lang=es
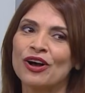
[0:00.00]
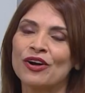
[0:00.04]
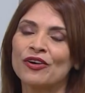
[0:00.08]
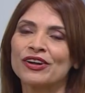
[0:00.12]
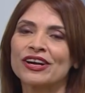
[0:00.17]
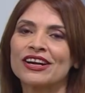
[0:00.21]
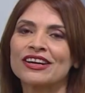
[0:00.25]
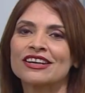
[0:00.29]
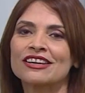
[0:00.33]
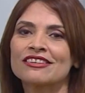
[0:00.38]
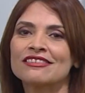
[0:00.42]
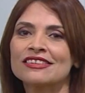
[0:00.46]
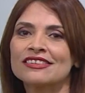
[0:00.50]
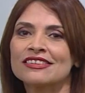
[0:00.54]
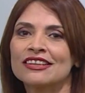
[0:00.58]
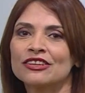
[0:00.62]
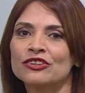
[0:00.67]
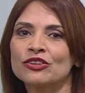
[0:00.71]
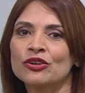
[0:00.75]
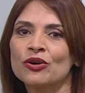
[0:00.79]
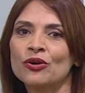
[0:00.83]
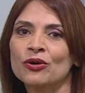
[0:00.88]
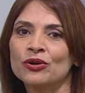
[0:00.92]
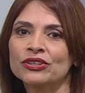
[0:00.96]
ahora
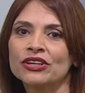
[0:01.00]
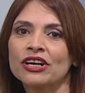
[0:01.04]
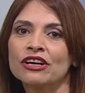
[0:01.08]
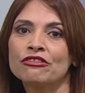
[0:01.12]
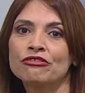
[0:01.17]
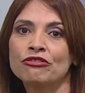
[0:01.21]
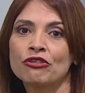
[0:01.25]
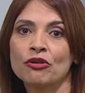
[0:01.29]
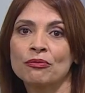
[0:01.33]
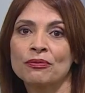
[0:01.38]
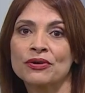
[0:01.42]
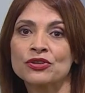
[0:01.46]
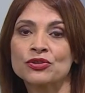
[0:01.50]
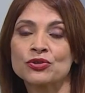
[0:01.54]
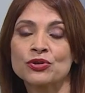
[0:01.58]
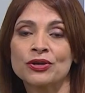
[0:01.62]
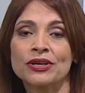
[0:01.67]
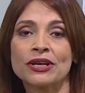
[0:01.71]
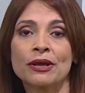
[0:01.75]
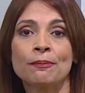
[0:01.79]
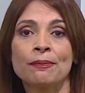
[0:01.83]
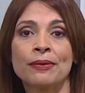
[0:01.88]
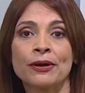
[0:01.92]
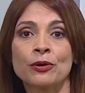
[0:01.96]
revisando otras
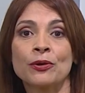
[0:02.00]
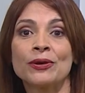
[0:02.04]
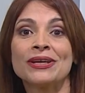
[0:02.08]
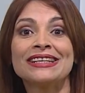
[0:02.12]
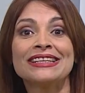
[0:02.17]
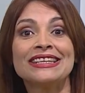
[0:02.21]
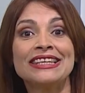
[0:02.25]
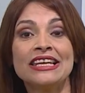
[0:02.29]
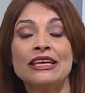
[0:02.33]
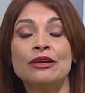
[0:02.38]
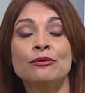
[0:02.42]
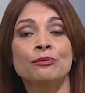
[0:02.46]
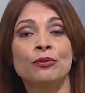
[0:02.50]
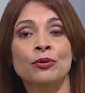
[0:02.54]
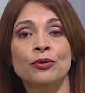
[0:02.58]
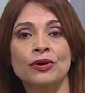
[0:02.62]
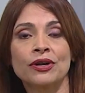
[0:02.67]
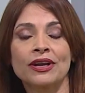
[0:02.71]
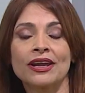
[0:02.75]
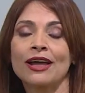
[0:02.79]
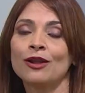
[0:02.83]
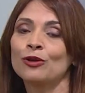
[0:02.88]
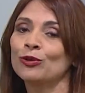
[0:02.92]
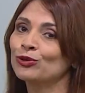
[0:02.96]
informaciones, pero en tiempo
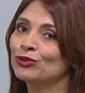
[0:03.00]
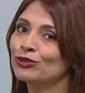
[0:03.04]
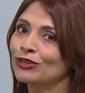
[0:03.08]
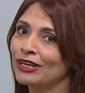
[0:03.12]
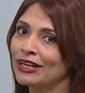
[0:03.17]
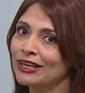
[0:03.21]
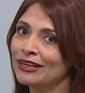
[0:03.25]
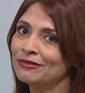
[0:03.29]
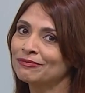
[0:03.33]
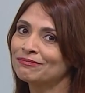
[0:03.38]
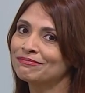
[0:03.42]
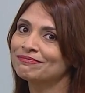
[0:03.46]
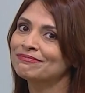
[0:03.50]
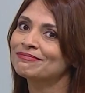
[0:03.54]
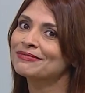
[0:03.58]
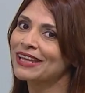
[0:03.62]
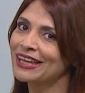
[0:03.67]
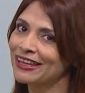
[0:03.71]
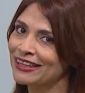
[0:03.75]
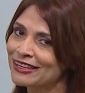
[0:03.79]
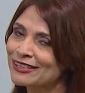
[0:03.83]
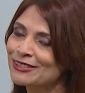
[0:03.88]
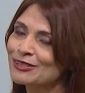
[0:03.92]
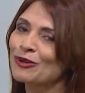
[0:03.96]
real. Usted
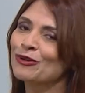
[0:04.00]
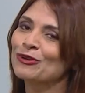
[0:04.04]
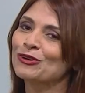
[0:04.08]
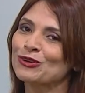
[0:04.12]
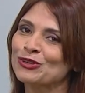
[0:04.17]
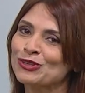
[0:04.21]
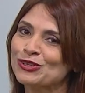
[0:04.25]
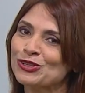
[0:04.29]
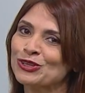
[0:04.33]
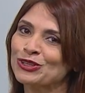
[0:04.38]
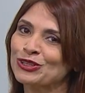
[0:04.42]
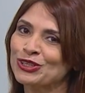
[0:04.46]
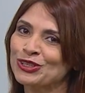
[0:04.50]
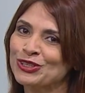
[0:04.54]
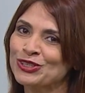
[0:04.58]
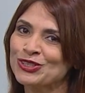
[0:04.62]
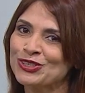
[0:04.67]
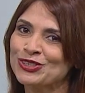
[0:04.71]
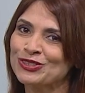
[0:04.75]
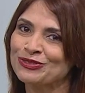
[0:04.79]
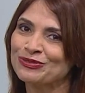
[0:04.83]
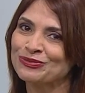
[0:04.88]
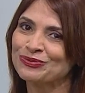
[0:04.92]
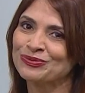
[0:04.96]
quédese con
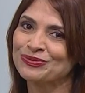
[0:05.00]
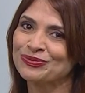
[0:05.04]
nosotros.